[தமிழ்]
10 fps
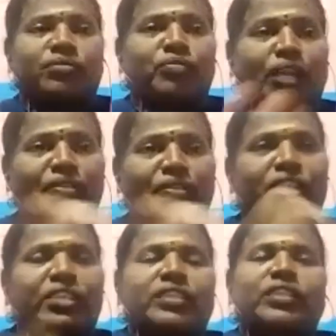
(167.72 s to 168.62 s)

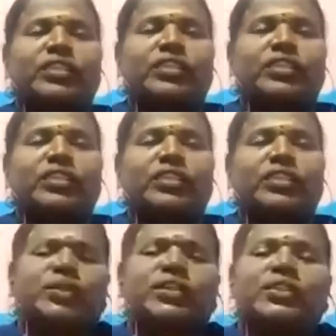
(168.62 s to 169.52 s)
வரவேற்று ஏதோ ஒரு பெரிய
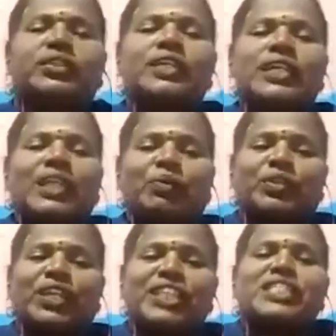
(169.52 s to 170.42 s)
ஒரு
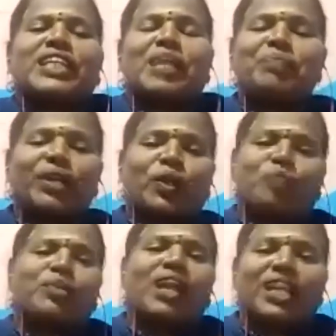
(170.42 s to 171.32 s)
நமக்கு தெரிஞ்ச நண்பர்கள்
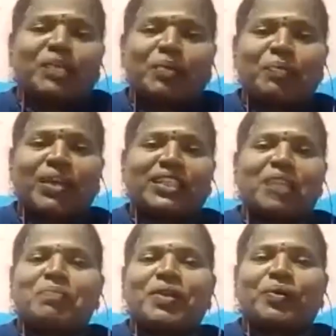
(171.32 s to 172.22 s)
ரொம்ப நாளுக்கு அப்புறம் பார்த்தா
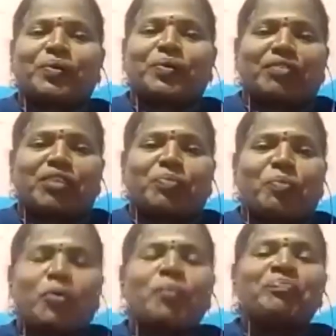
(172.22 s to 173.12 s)
எப்படி ஒரு
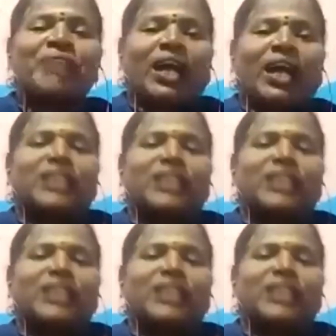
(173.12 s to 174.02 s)
வரவேற்போம் அந்த ஒரு
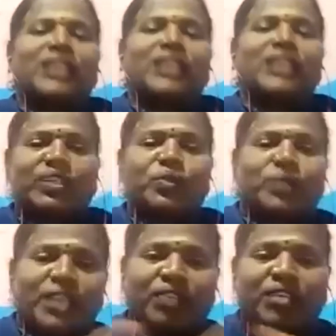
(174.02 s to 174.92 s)
உணர்வு இவருக்கு வந்த
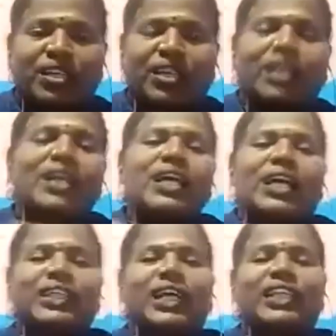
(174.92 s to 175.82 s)
உடனே அவரை
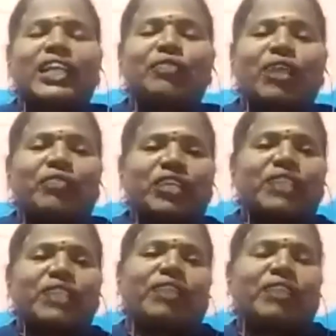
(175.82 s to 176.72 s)
அந்த கதையை
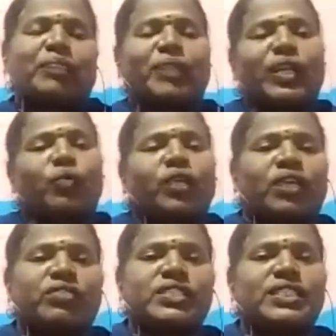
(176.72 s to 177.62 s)
வரவேற்று வரவேற்பறையில
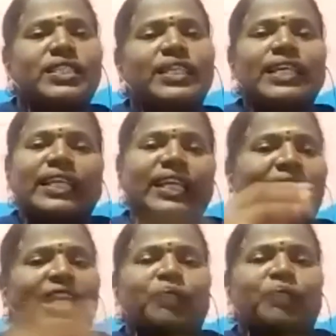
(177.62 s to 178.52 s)
உட்கார வச்சுட்டு
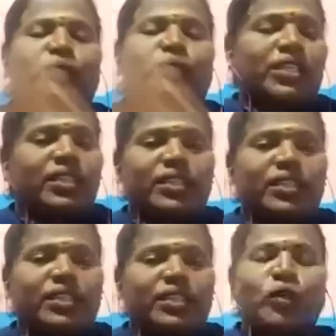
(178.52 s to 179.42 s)
இருங்க நான் போய்
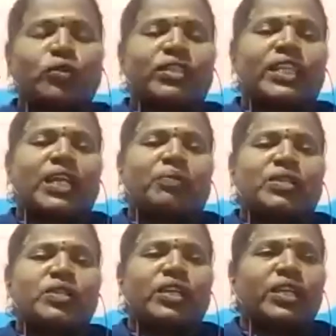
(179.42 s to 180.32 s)
டீ போட்டு வந்துடுறேன்
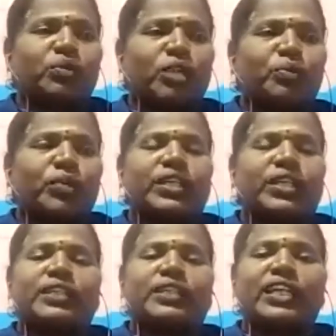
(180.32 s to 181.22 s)
அப்படின்னு சொல்லிட்டு உள்ள போய்
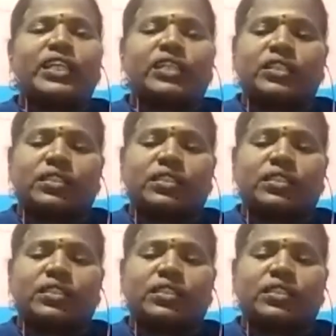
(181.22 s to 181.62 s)
தேநீர்